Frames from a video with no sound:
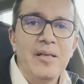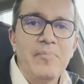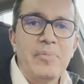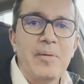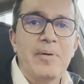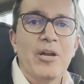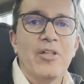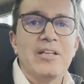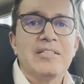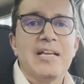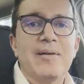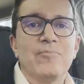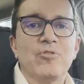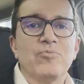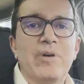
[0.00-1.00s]
Primero
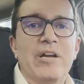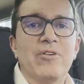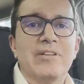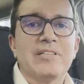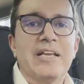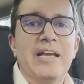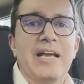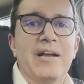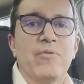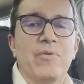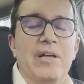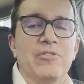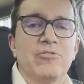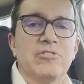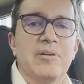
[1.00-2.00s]
decíamos, bueno, es que
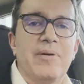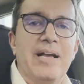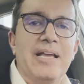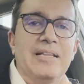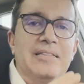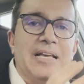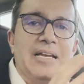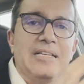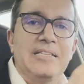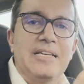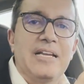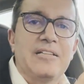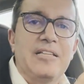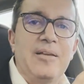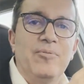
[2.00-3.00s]
cuando se vayan tales
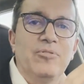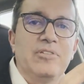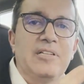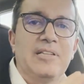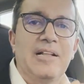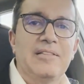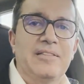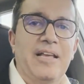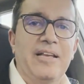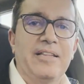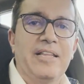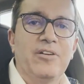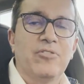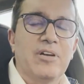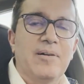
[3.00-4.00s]
directivos y tal
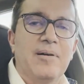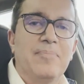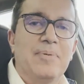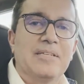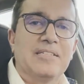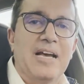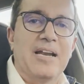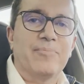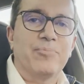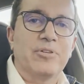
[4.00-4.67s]
técnico, ¿qué va a pasar?